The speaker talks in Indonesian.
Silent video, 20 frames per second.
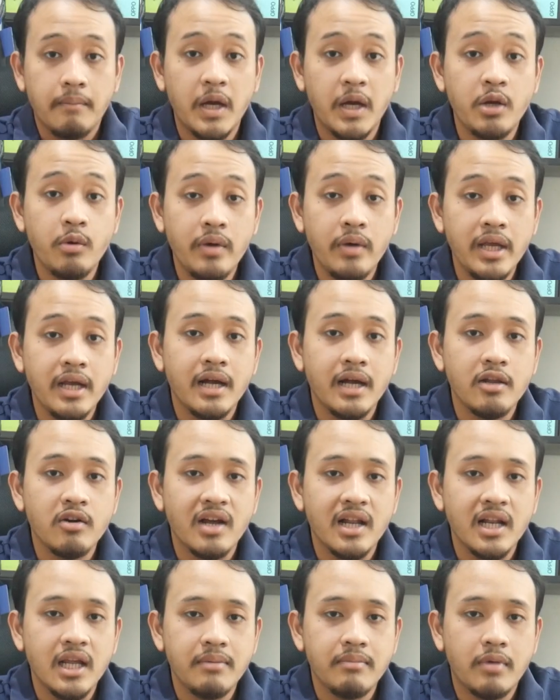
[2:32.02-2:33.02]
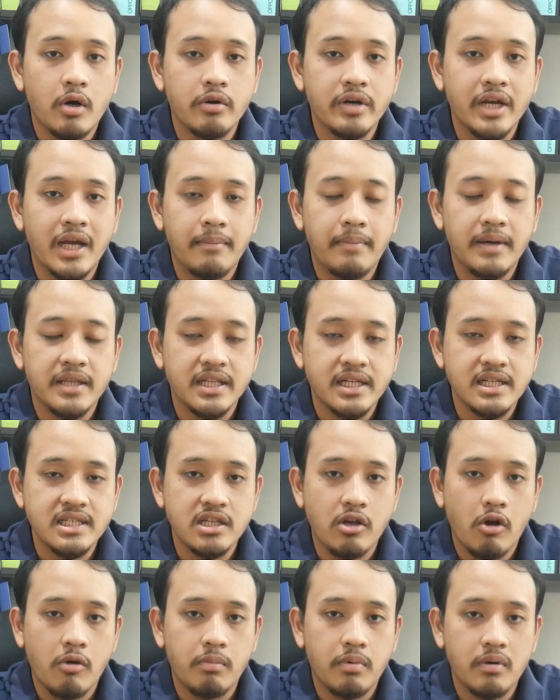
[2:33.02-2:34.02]
By the way, kalau kalian mau dapatin
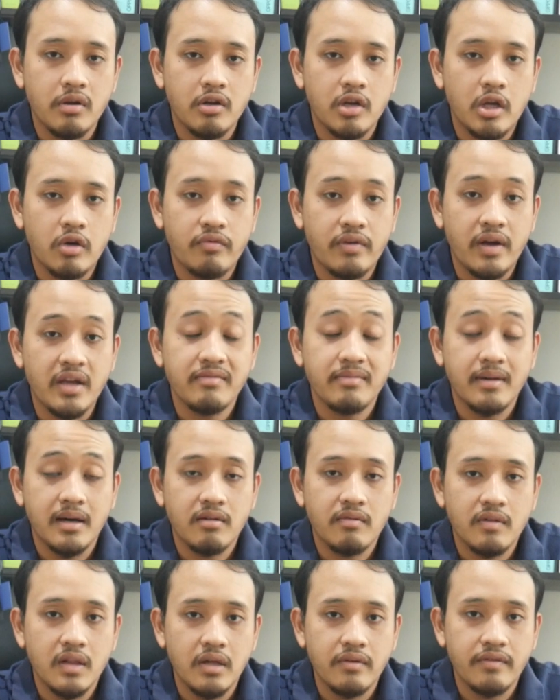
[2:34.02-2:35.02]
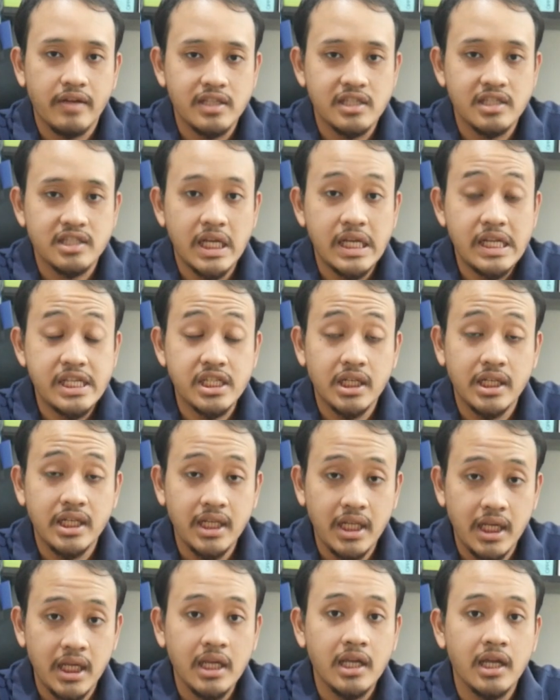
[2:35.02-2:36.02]
si Oppo Reno 5 Marvel Avengers Edition
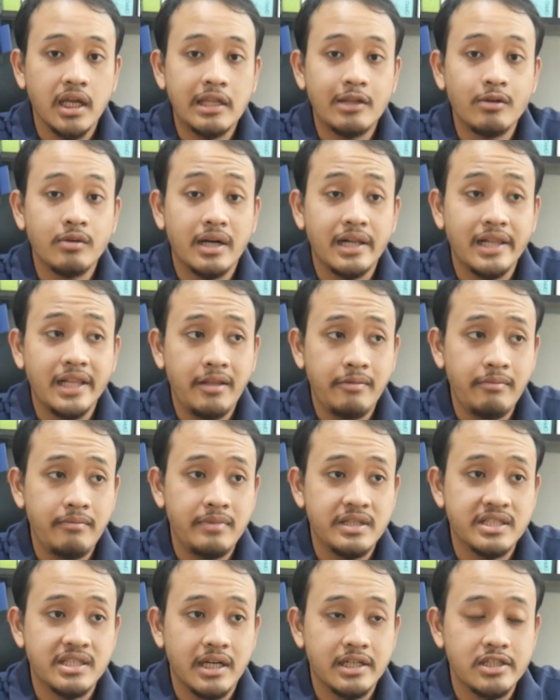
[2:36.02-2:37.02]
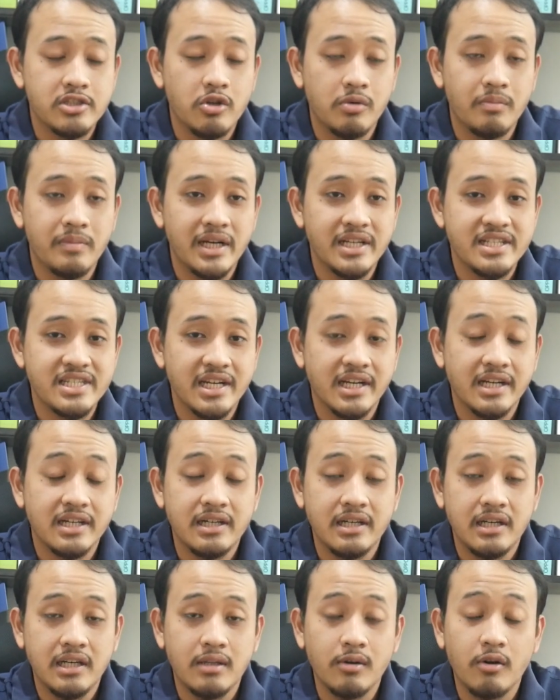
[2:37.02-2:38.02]
ini, itu kalian bisa coba cek
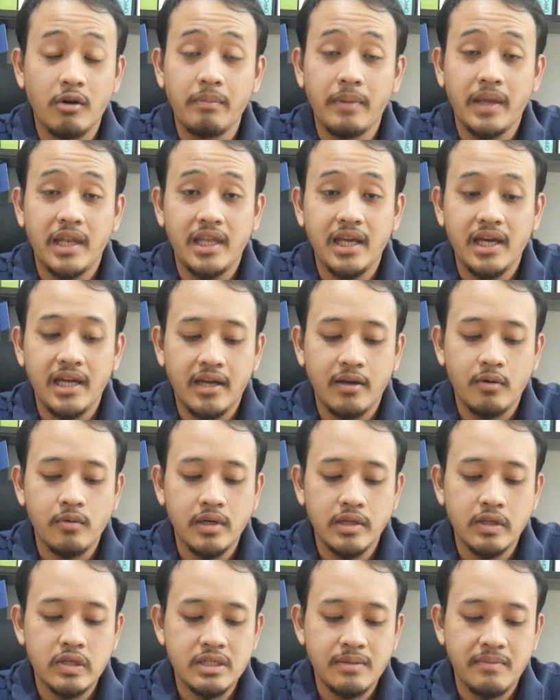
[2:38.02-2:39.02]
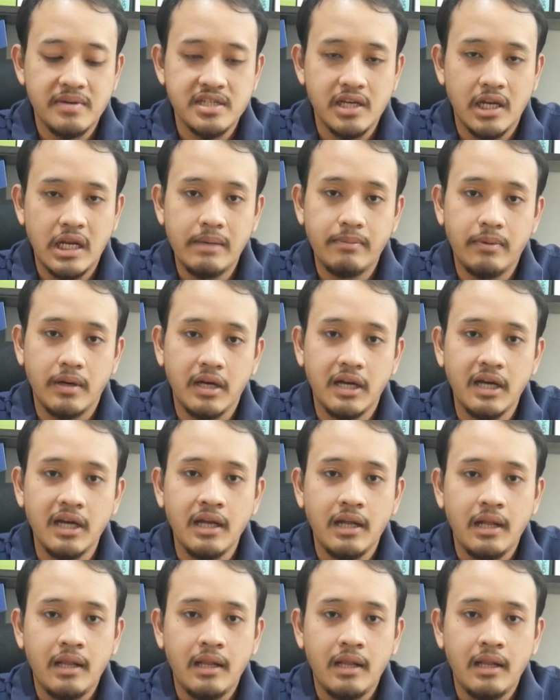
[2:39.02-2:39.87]
ke Tokopedia ya. Gue nggak tahu sih masih ada apa enggak.